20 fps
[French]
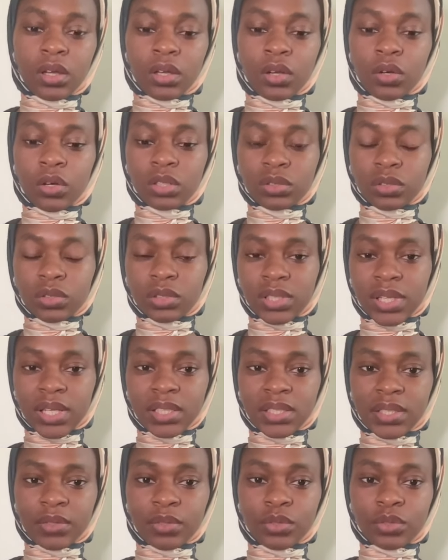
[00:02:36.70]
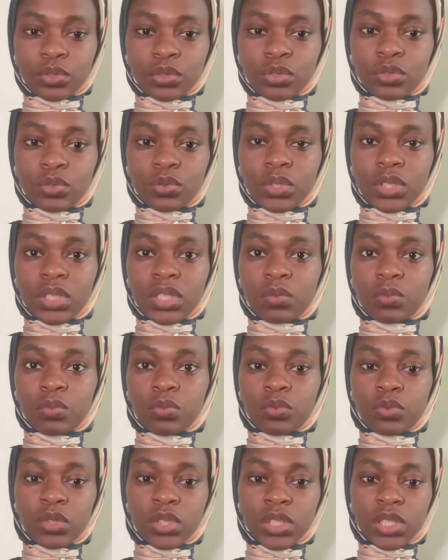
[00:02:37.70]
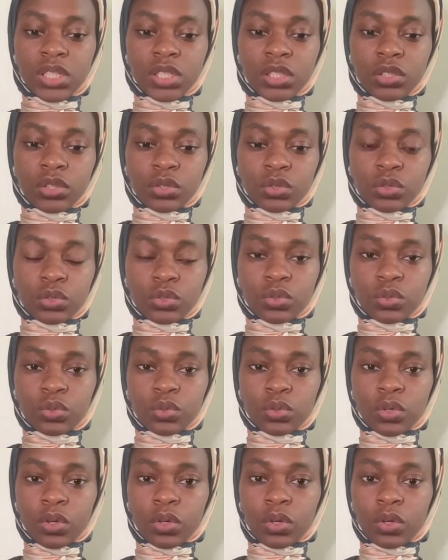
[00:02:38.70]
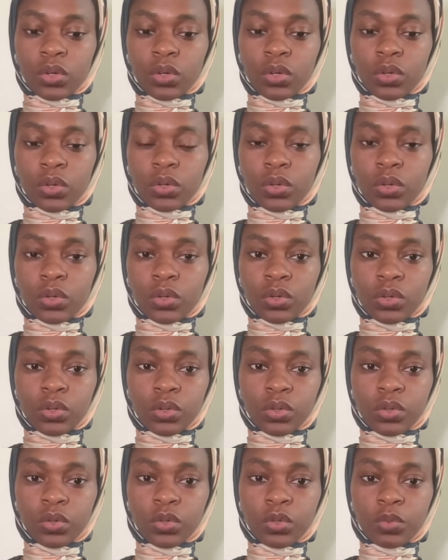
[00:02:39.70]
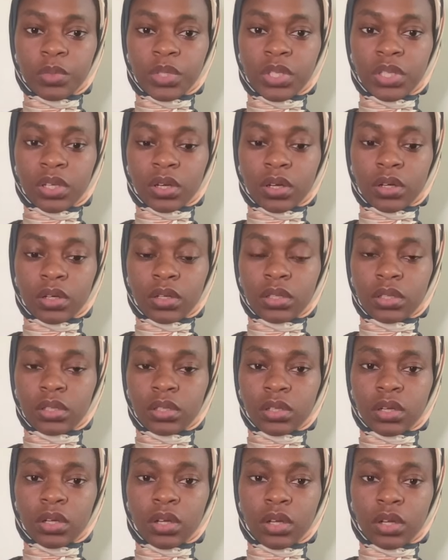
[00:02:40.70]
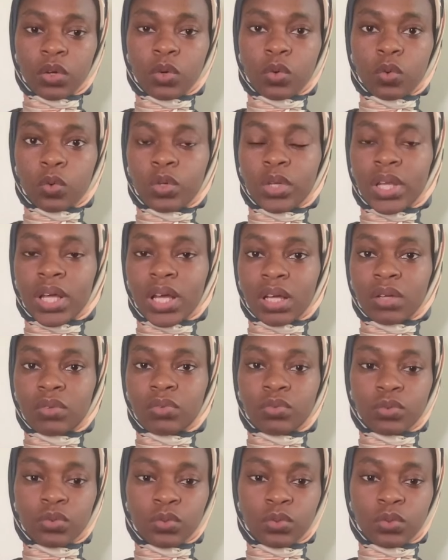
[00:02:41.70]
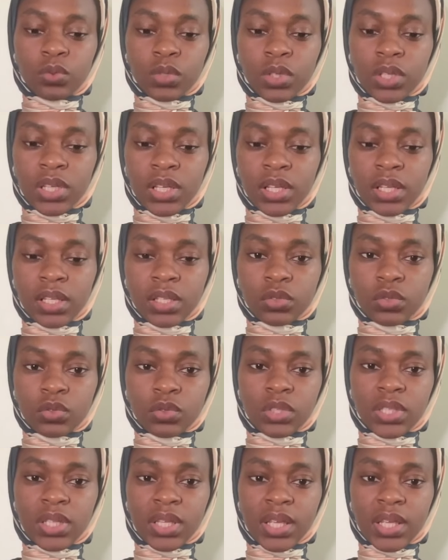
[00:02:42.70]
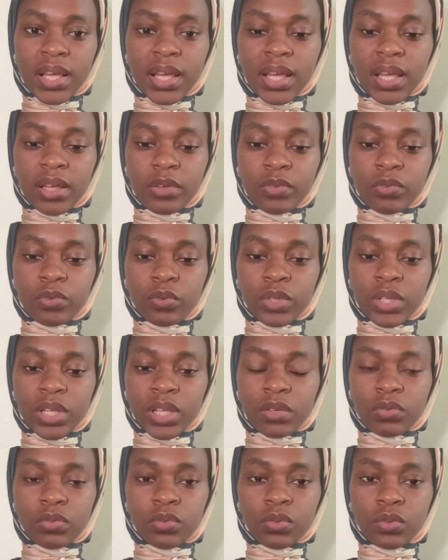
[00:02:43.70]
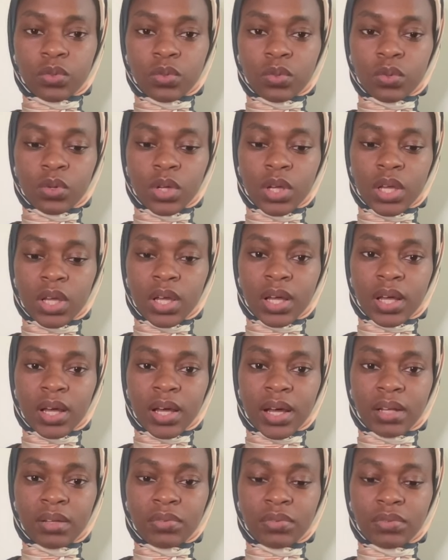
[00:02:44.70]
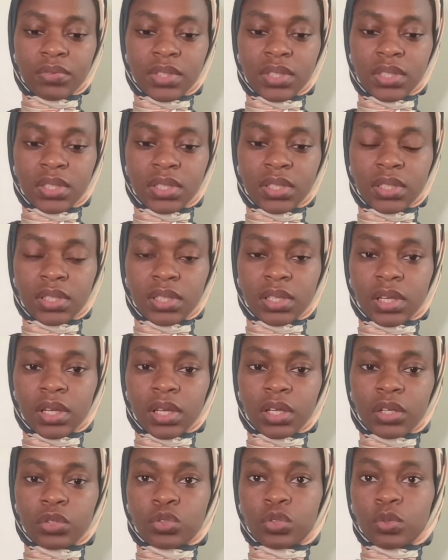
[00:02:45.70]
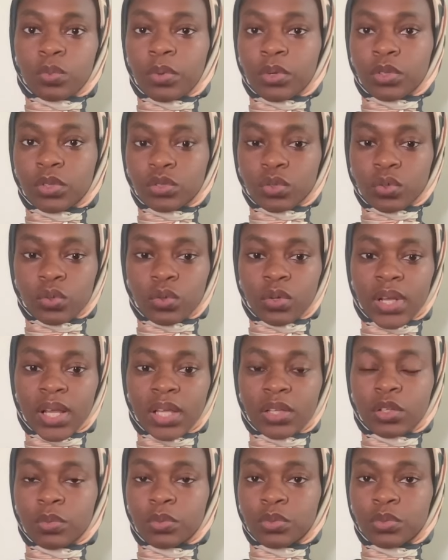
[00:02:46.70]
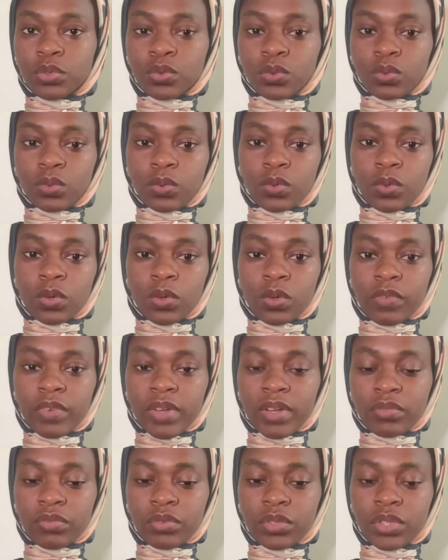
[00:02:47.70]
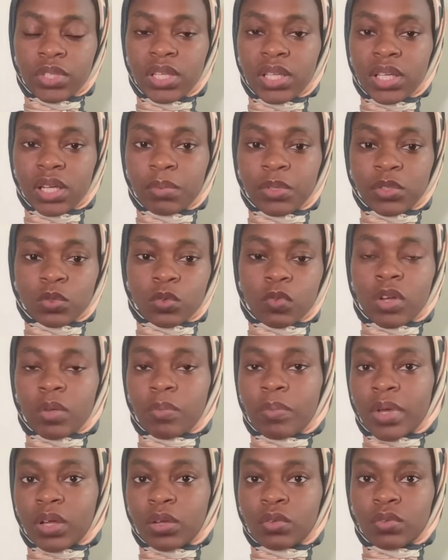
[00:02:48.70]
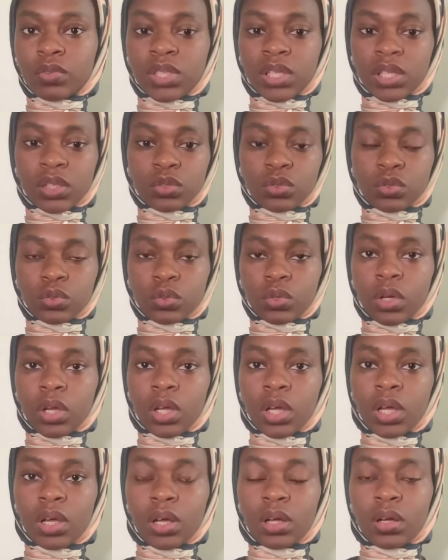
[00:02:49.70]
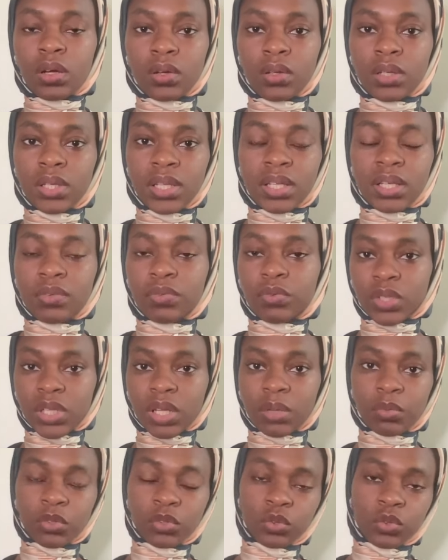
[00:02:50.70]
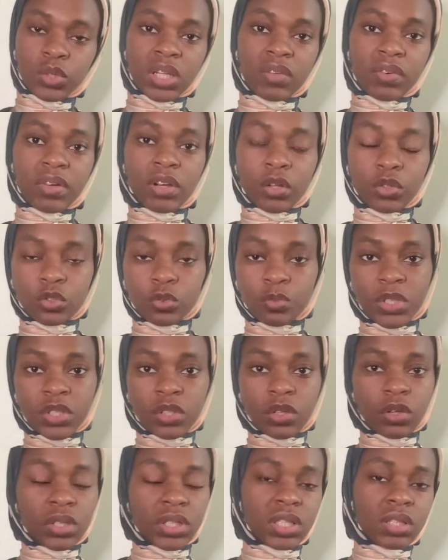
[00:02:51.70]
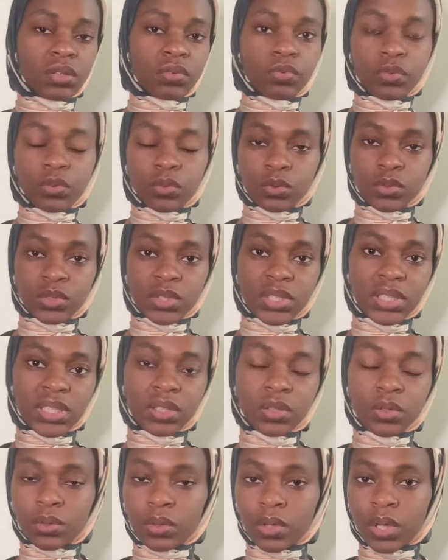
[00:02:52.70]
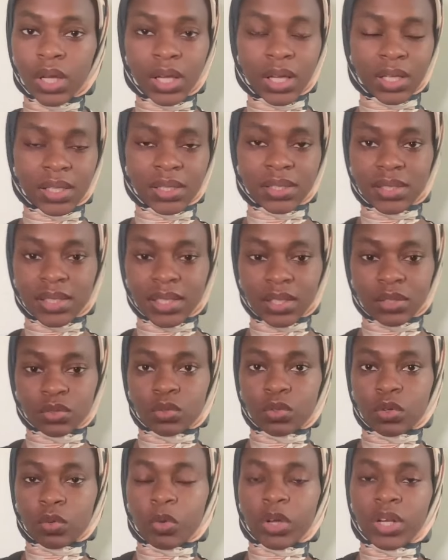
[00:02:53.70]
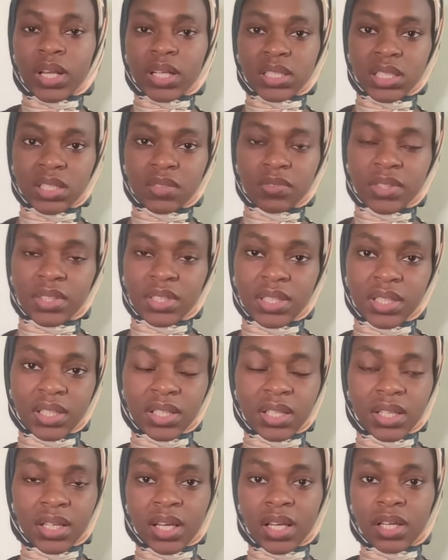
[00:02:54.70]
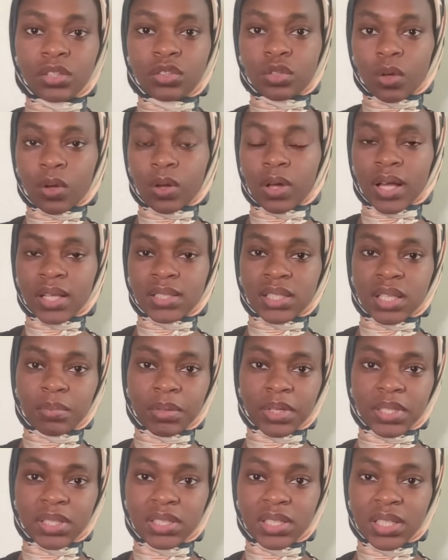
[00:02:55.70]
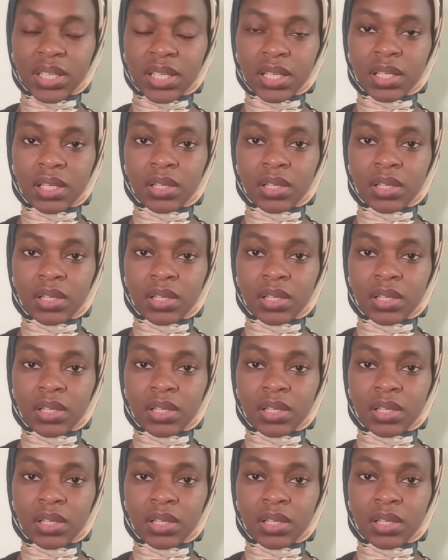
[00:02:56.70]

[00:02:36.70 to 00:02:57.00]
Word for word: L'autre thèse, c'est que je suis bullish sur euh, le Bitcoin. On a vu les ETF, on a vu le Alving, Je pense que l'adoption va venir parce qu'on va pas revenir sur euh, les fondamentaux et les valeurs du Bitcoin qui font aussi que c'est selon moi un actif qui tend à s'apprécier.